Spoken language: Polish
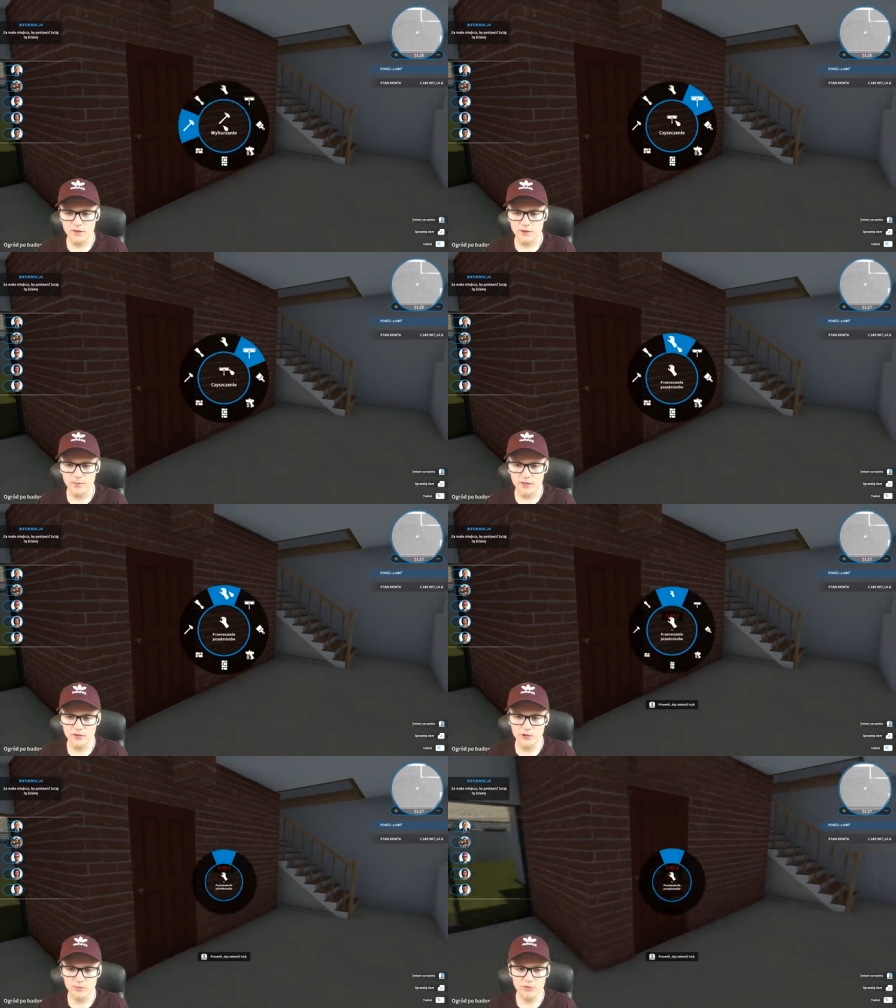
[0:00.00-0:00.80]
Dobra,
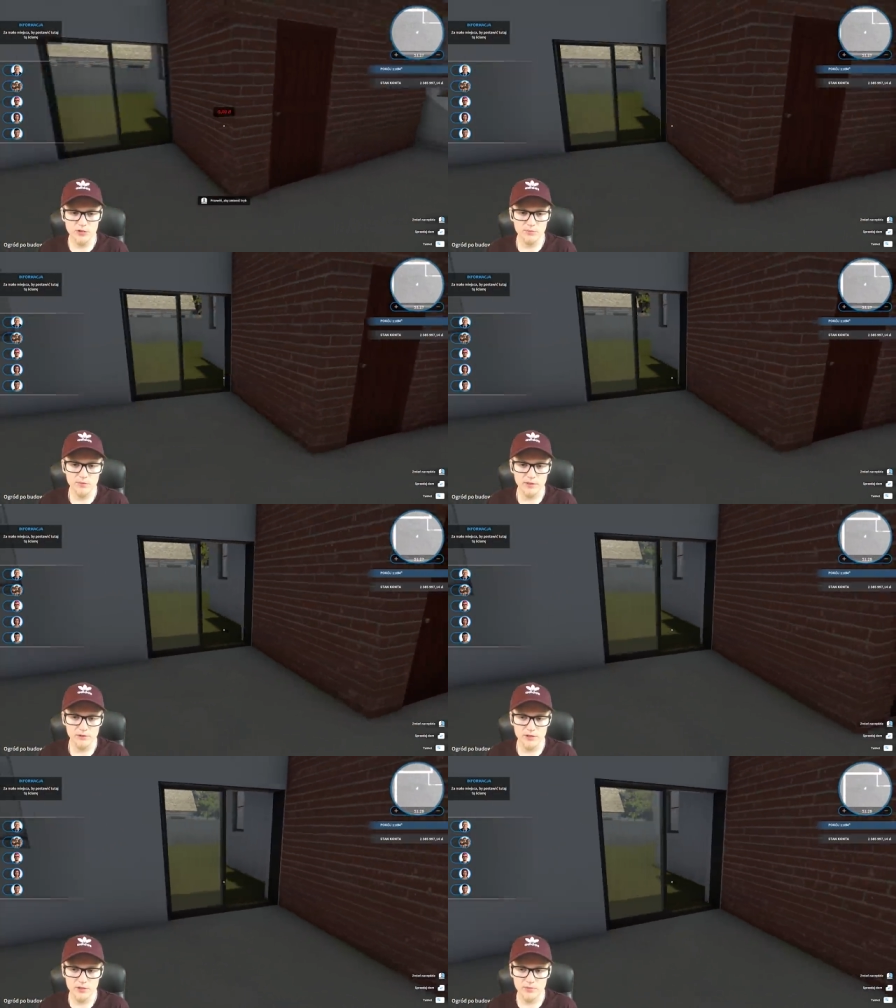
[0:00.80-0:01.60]
to się później
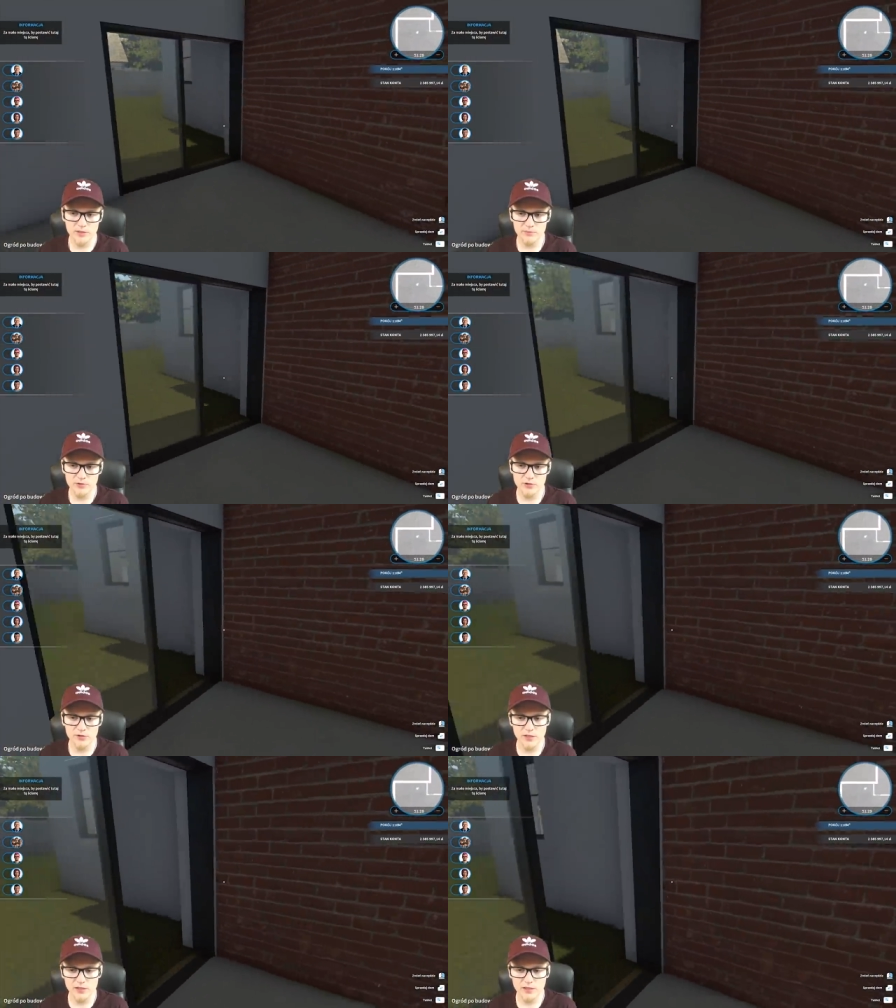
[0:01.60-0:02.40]
pomaluje. Trzeba na
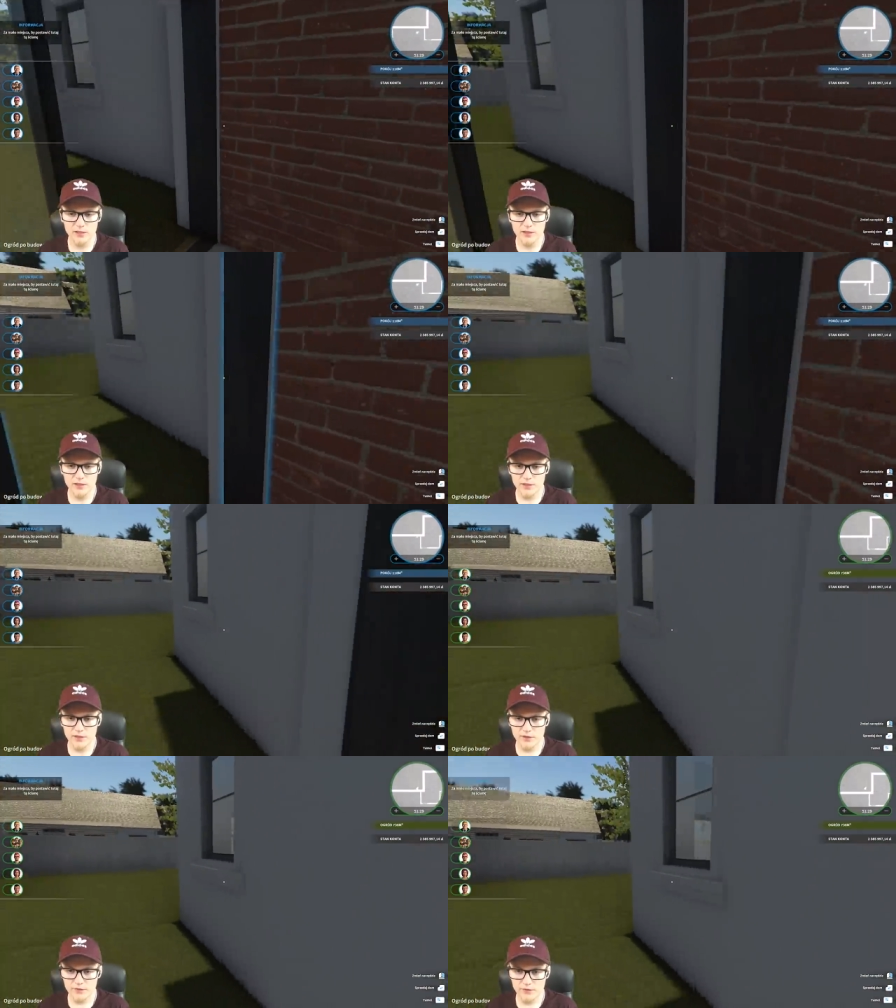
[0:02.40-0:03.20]
początek
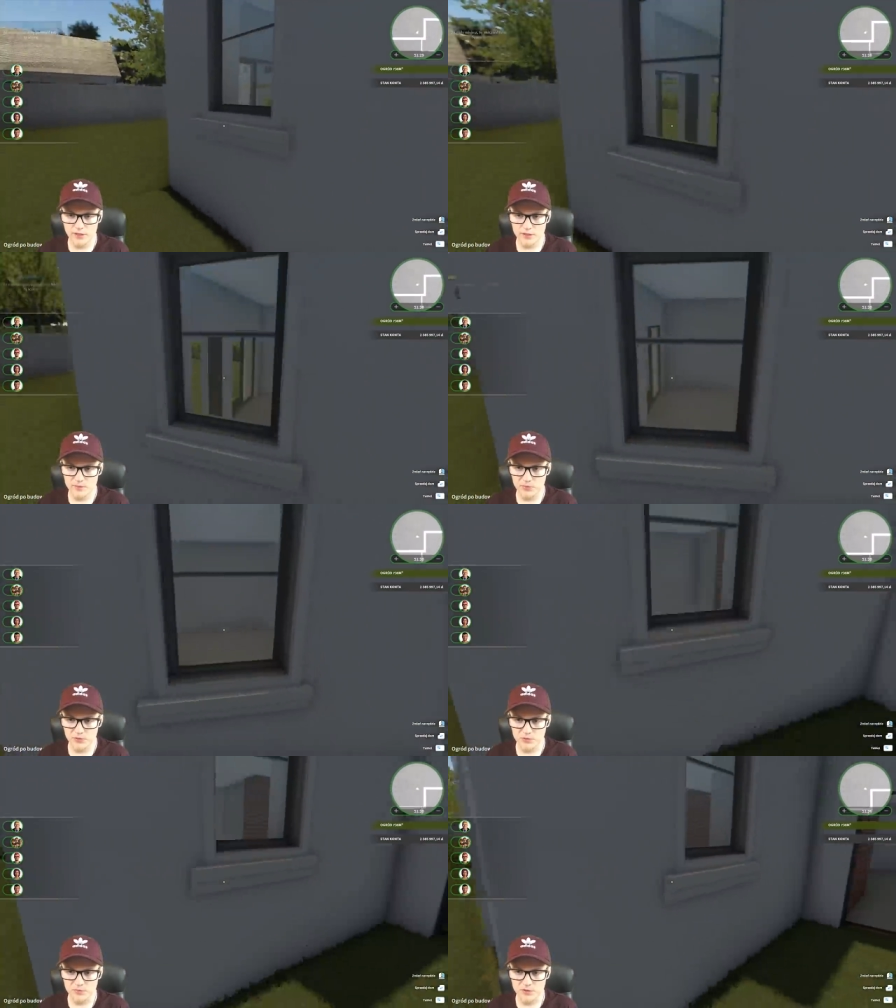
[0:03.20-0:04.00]
w ten
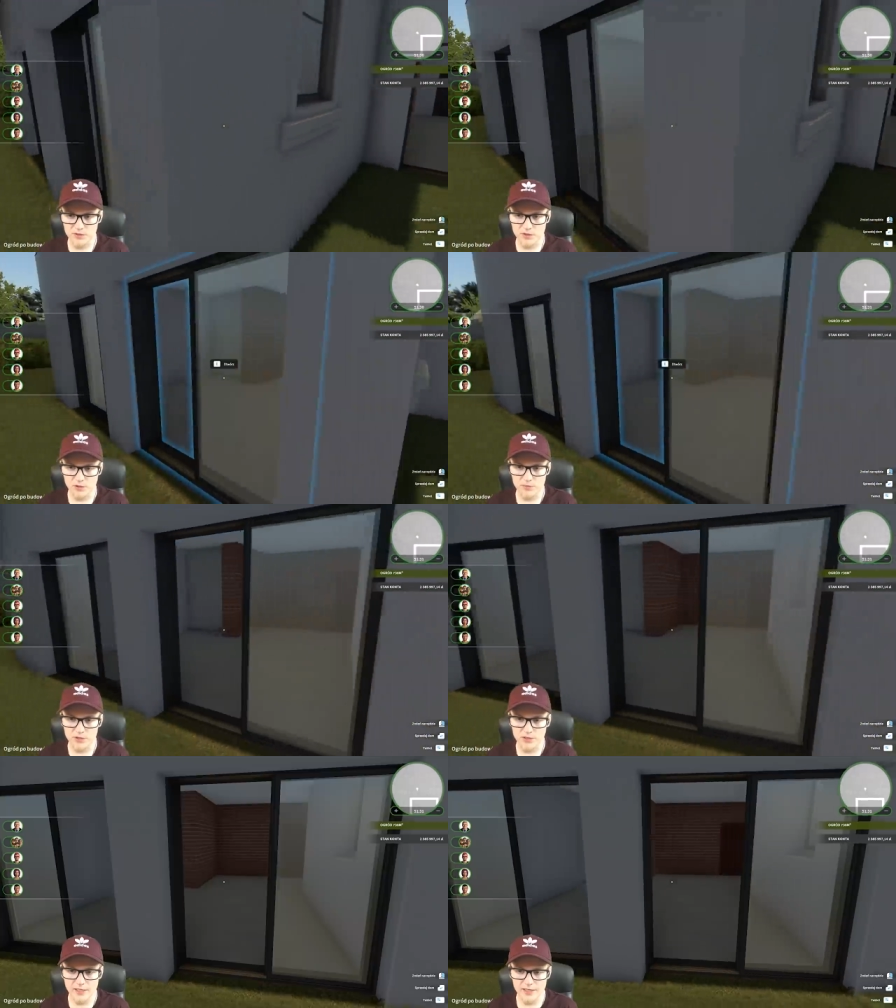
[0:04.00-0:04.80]
sposób coś
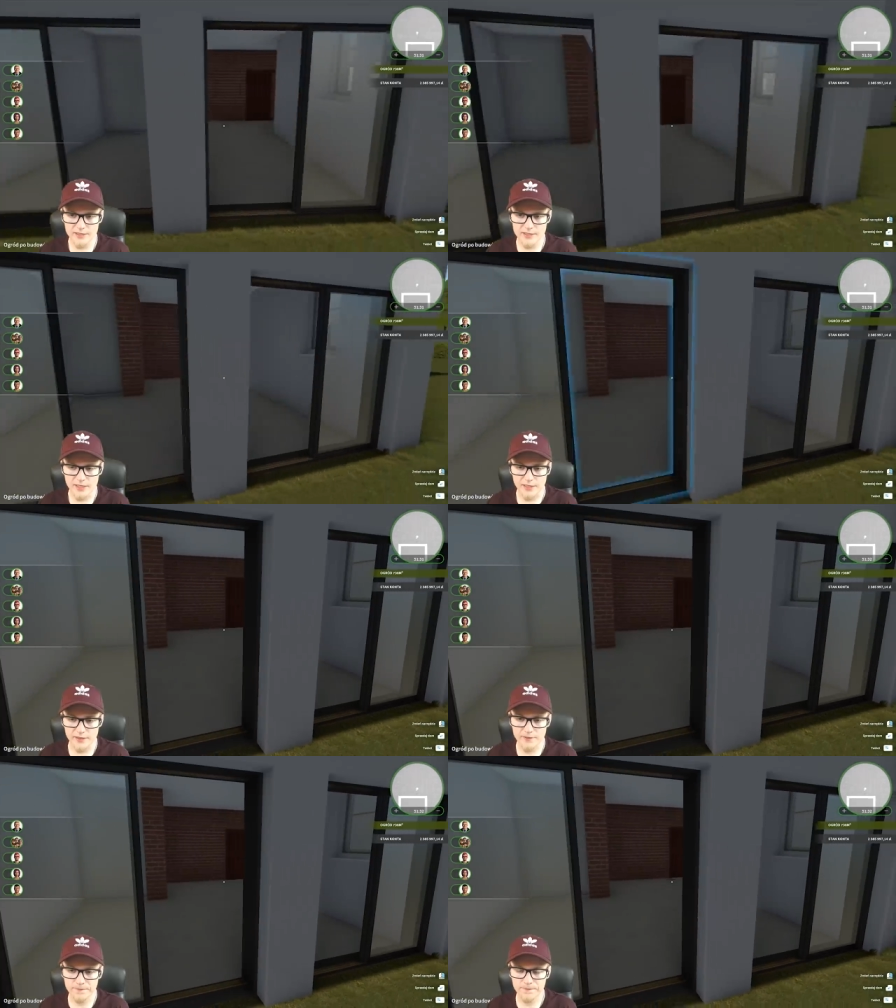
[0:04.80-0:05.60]
zrobić. I teraz tak.